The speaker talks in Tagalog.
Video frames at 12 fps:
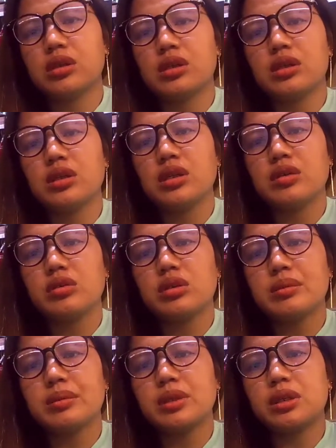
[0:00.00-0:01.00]
hindi ko
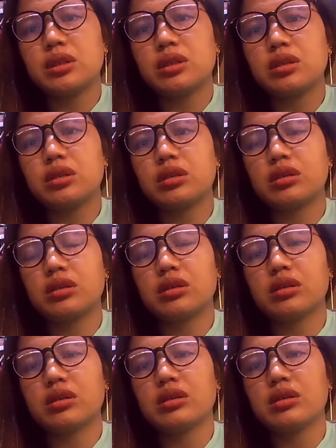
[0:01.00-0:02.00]
naman
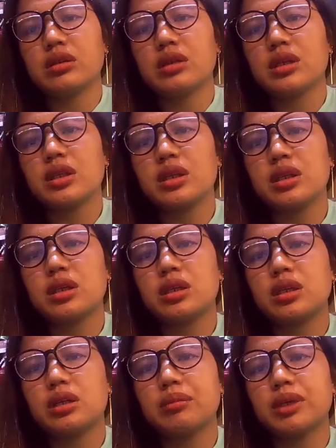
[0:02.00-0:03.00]
kailangan
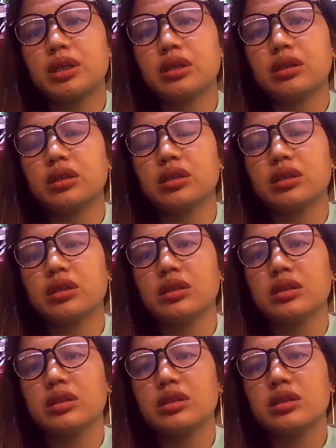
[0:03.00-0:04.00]
na mag
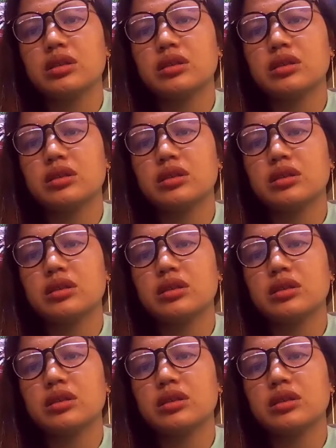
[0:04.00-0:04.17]
uh,